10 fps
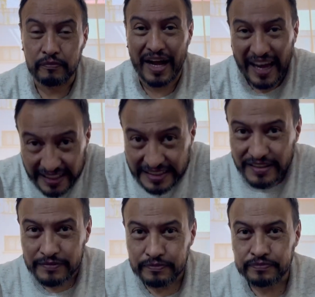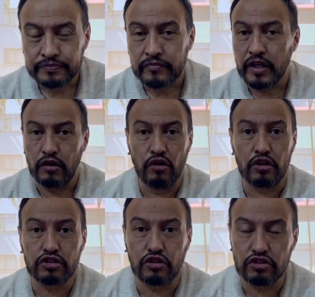Ahí,
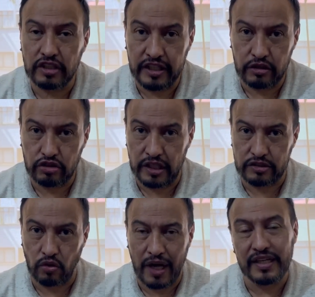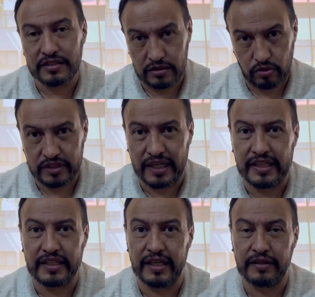los consejeros electorales, esto es el
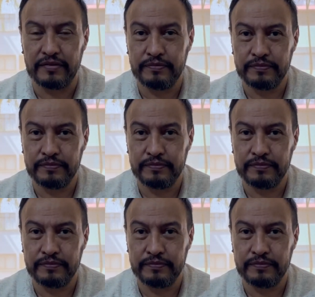INE,